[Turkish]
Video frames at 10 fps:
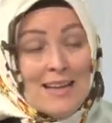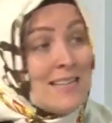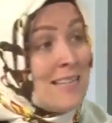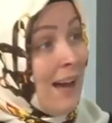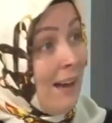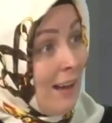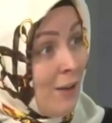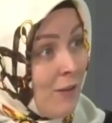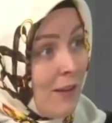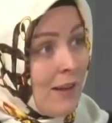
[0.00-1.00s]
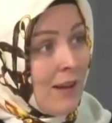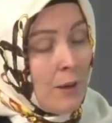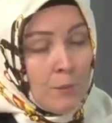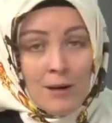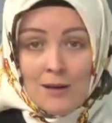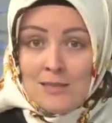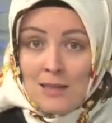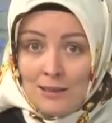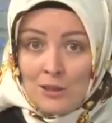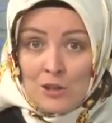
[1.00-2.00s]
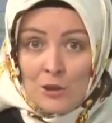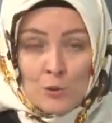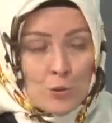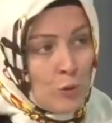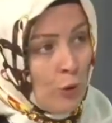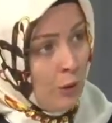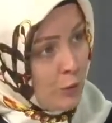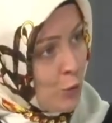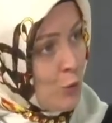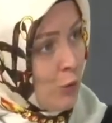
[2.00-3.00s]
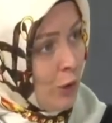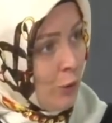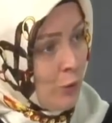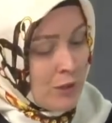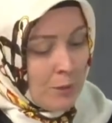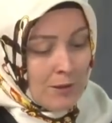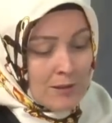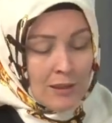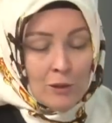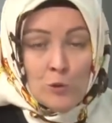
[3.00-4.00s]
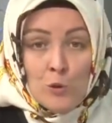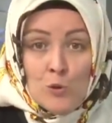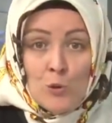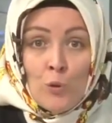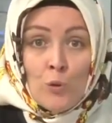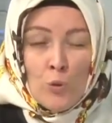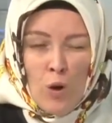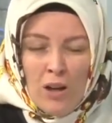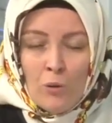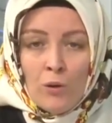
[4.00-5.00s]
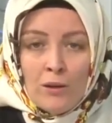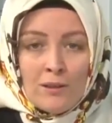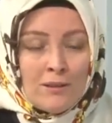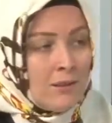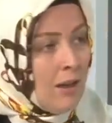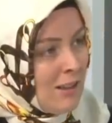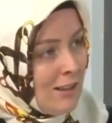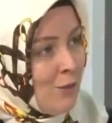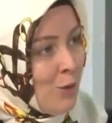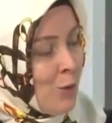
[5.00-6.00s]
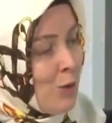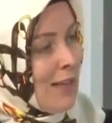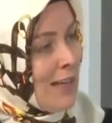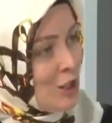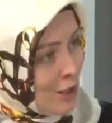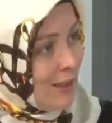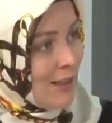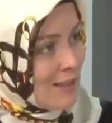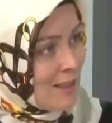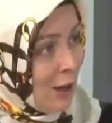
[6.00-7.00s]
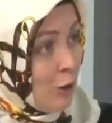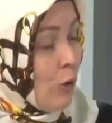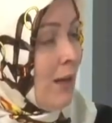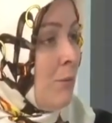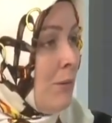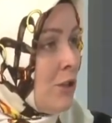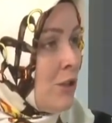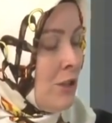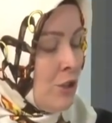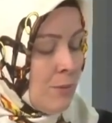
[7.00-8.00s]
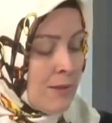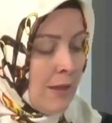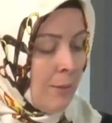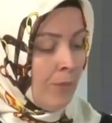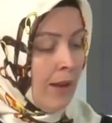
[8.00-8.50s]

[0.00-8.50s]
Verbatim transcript: Sen evini bıraksan işi gücü şöyle çocuğuna o gözle baksan, çocuğunu doğal oynadığı aktif oyununa eşlik etsen, yönetmeye çalışmasan